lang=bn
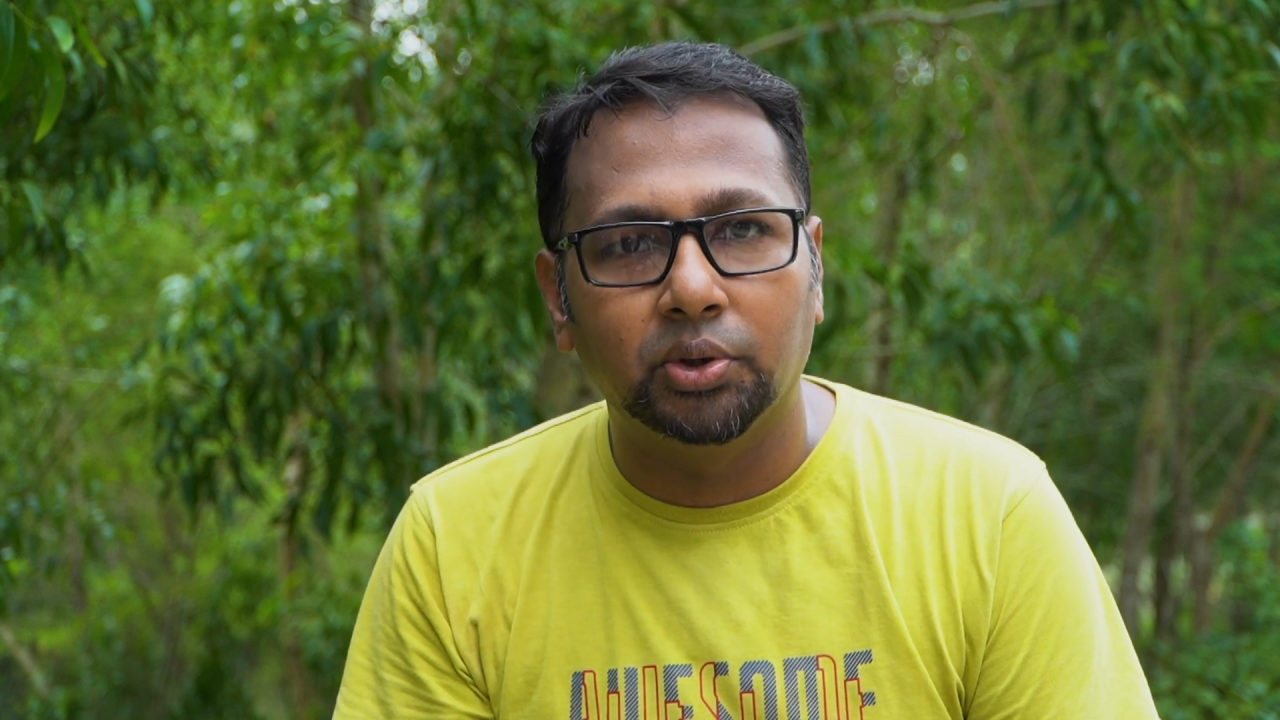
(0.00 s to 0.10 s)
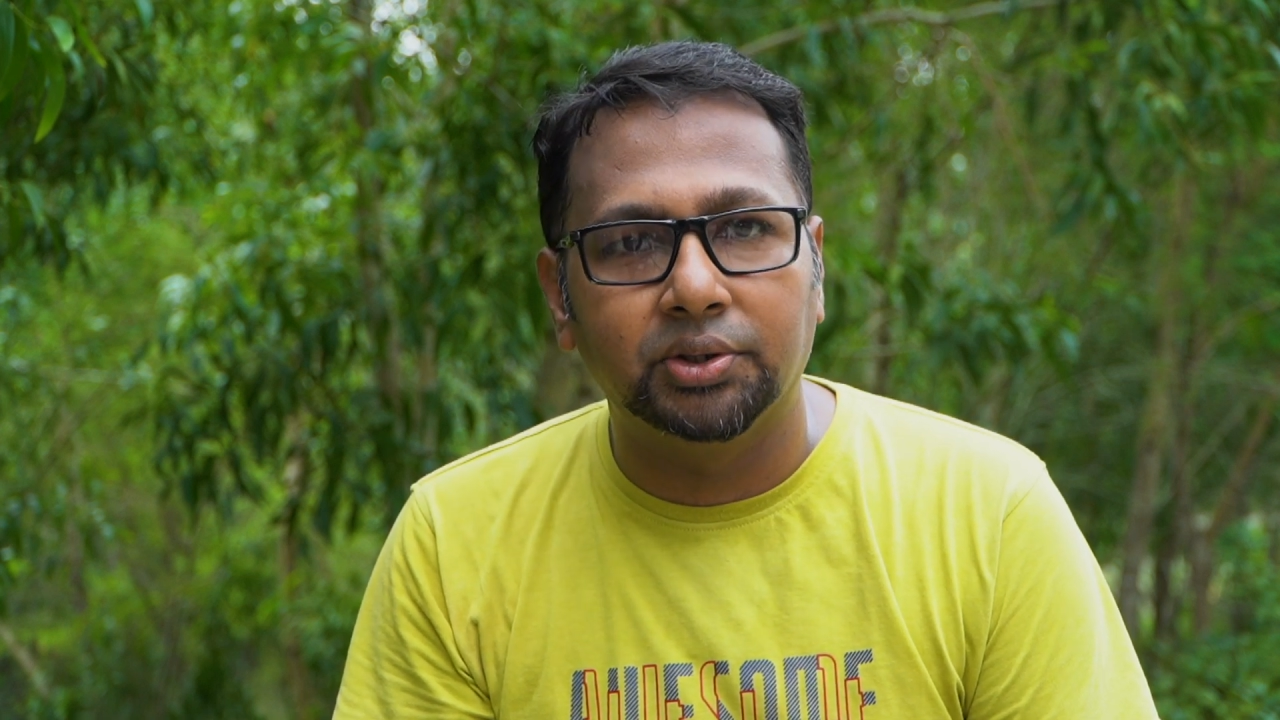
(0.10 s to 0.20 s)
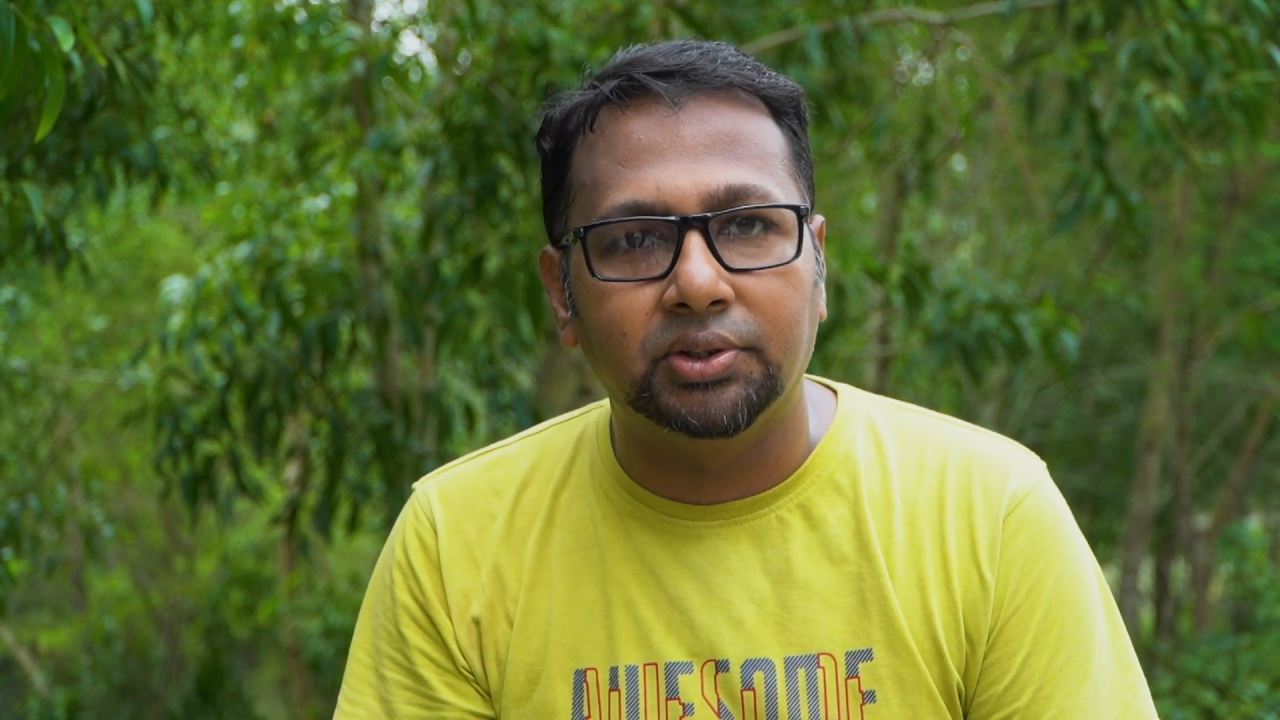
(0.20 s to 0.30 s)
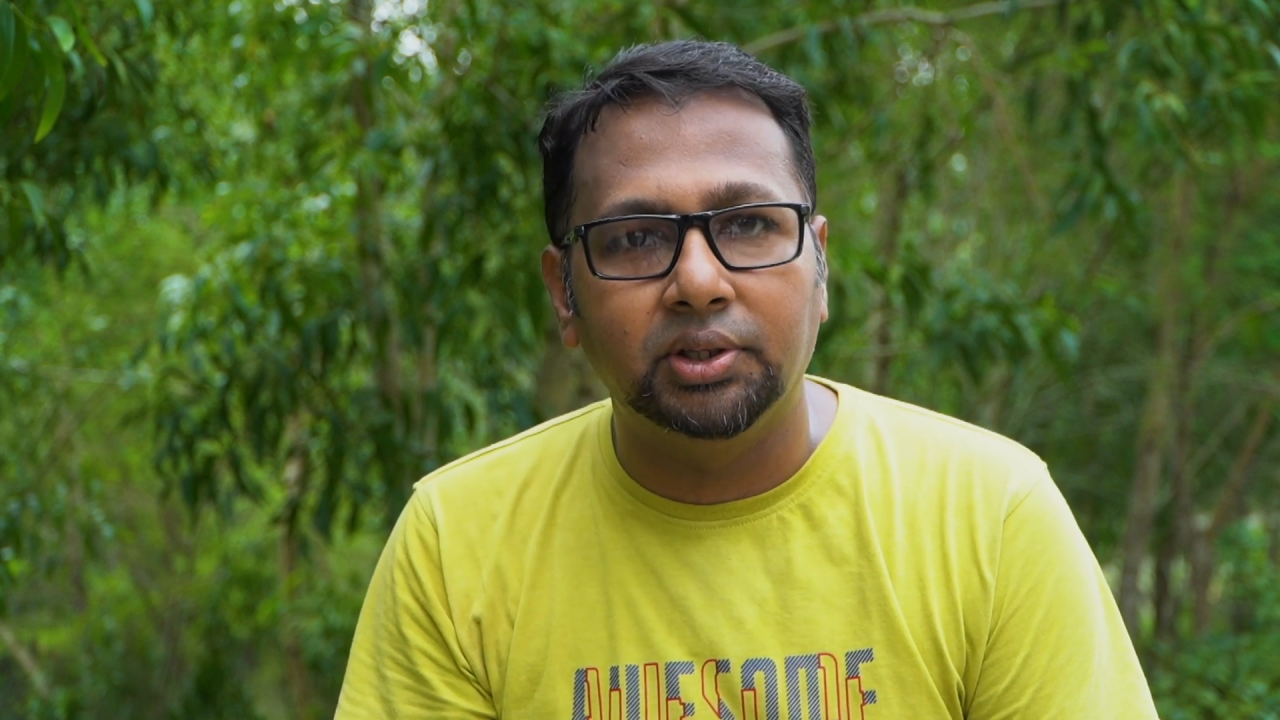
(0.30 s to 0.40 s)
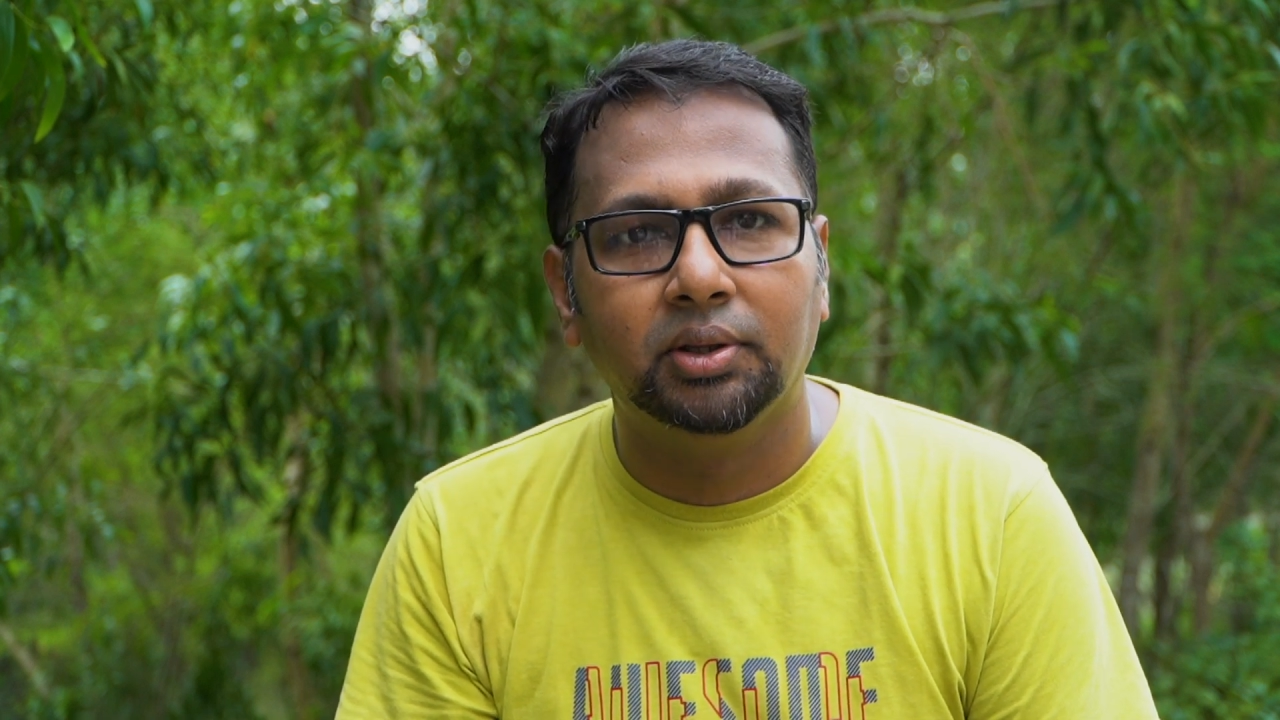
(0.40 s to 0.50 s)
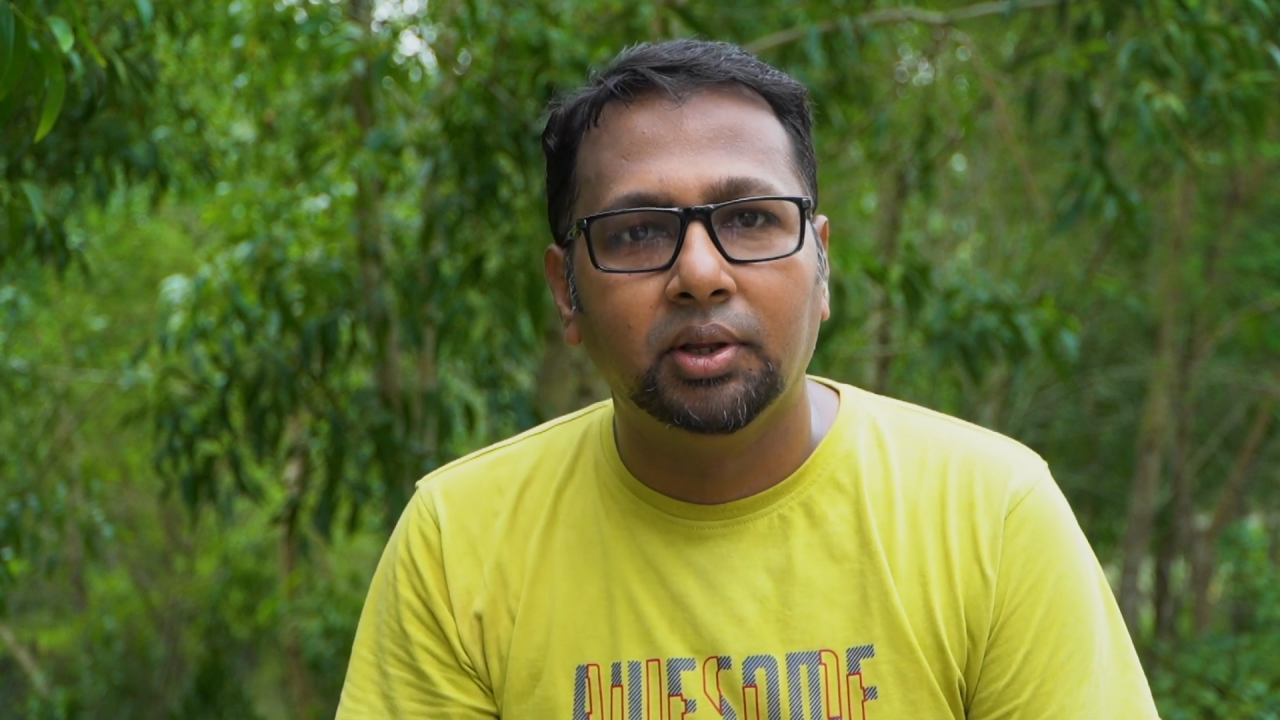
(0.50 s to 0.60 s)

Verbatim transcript: করেছি